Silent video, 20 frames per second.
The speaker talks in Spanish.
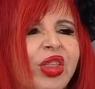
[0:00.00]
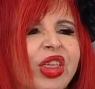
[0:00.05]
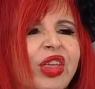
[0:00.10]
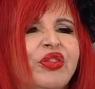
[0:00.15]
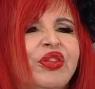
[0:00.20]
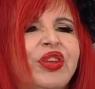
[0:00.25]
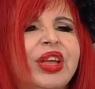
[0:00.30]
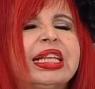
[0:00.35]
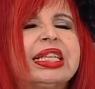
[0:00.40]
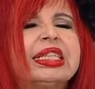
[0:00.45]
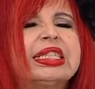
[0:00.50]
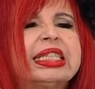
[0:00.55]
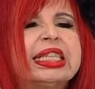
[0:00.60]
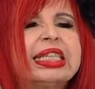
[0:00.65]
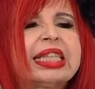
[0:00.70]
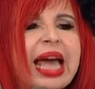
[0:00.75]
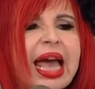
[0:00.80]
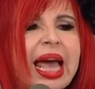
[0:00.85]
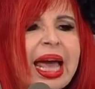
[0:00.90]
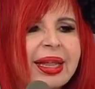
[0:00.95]
de
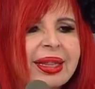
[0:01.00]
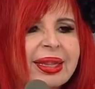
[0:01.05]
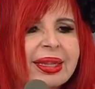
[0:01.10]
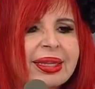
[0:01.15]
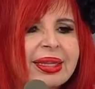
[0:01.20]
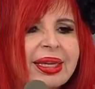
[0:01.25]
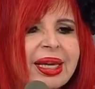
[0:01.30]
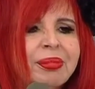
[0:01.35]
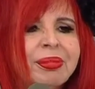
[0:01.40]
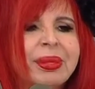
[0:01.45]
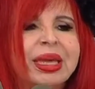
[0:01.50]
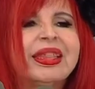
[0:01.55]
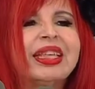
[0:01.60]
felicidad, me